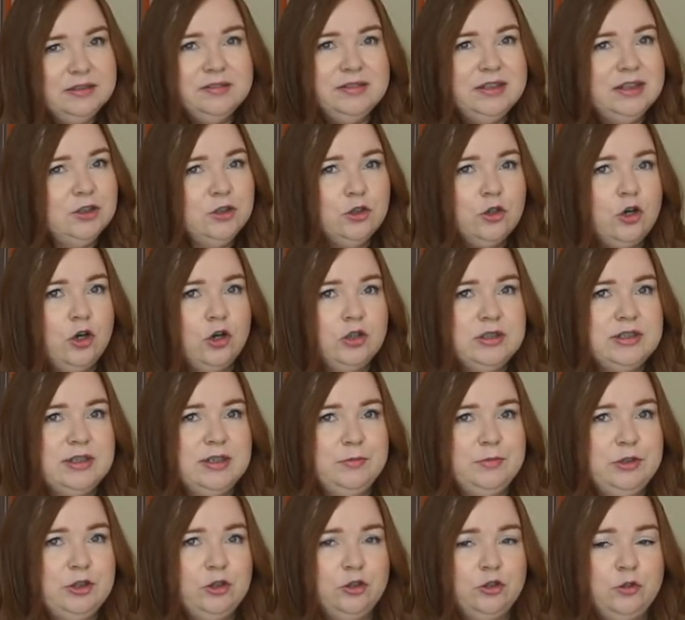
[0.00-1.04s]
Nie do końca
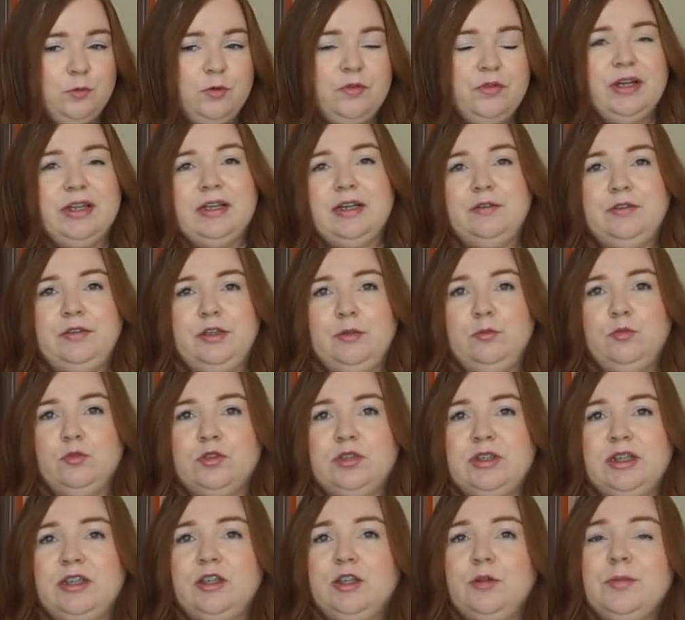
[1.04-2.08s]
mi to odpowiada w tej
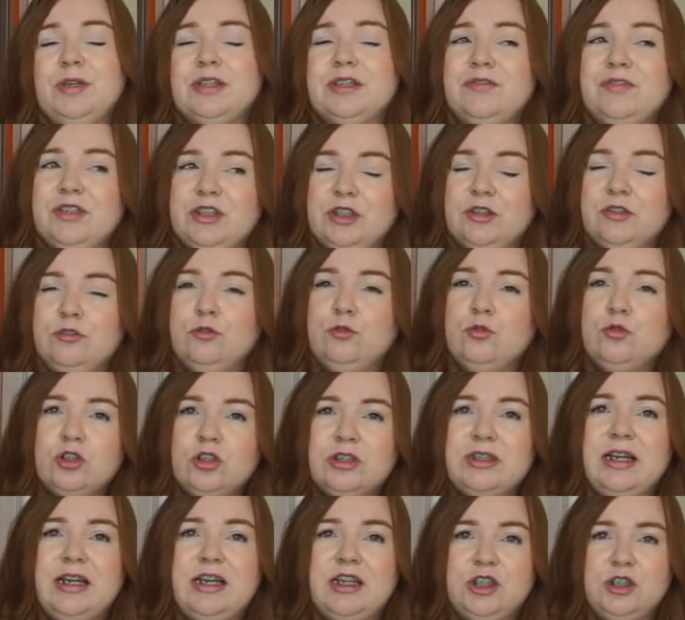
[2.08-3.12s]
bluzce. Natomiast wiecie, dużo
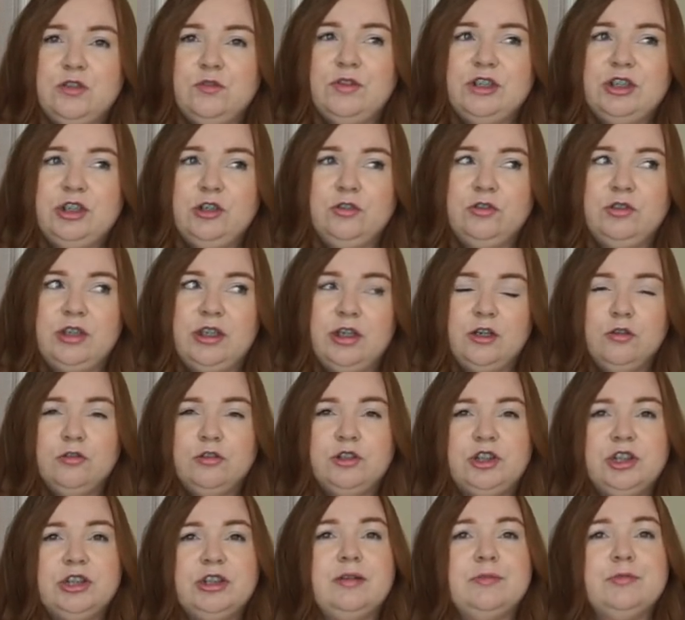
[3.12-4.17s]
zależy właśnie od tego,
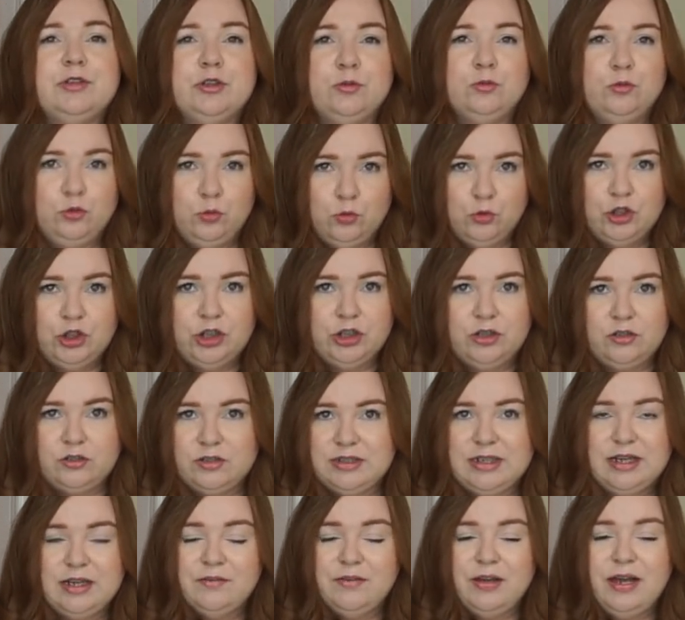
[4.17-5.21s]
gdzie nam się tłuszczyk
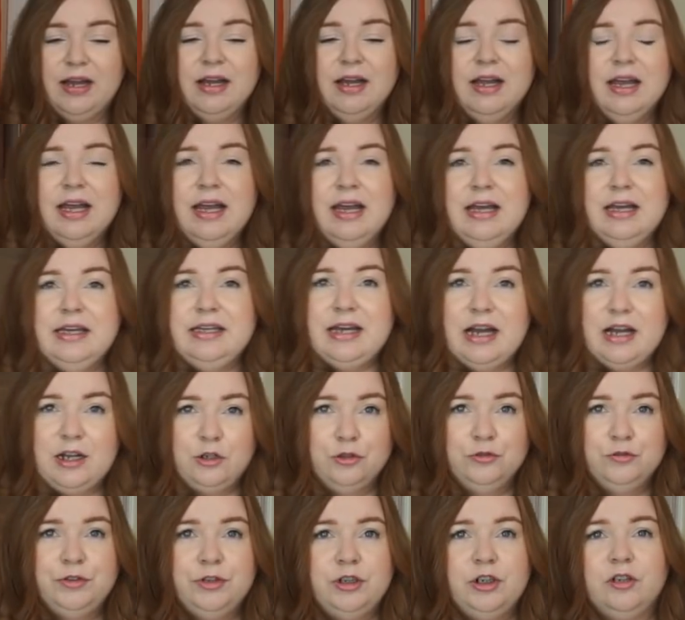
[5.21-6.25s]
rozlewa, jak
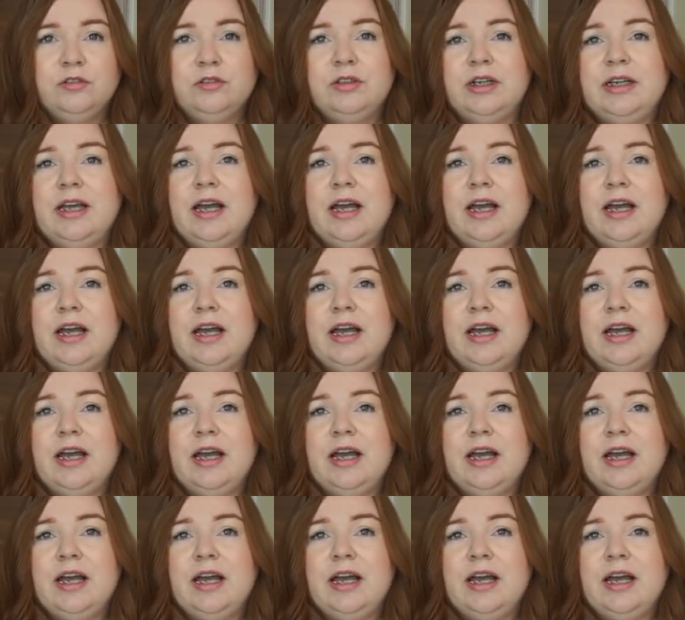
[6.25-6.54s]
on wygląda.